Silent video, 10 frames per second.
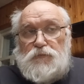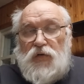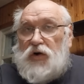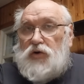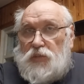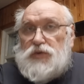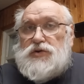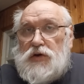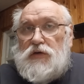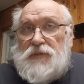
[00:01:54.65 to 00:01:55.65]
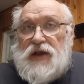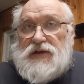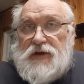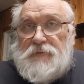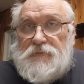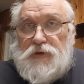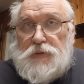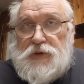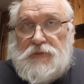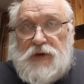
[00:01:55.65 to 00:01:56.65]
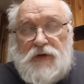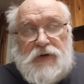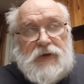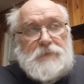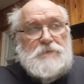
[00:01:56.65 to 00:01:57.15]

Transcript: вокруг пустого места, в общем-то говоря.